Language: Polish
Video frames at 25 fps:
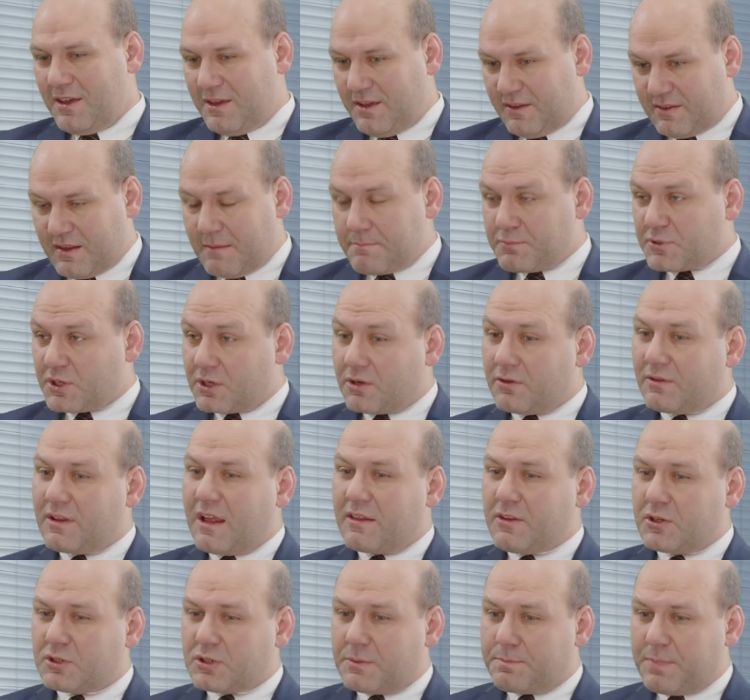Jestem
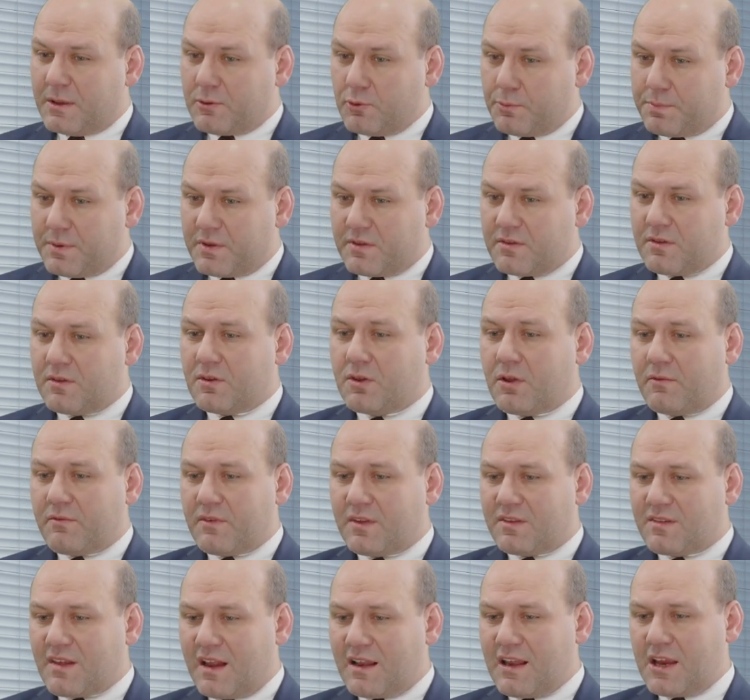przekonany, że panu
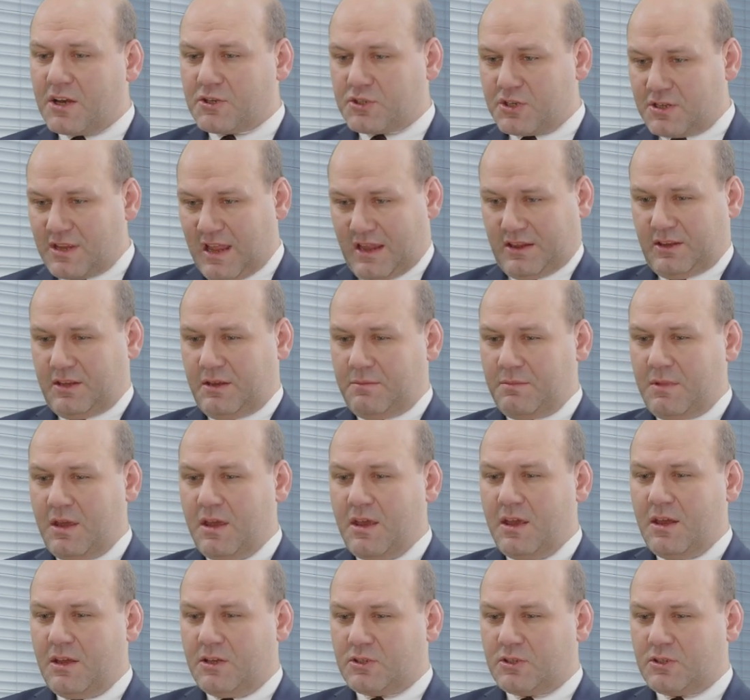prezydentowi zależy na tym,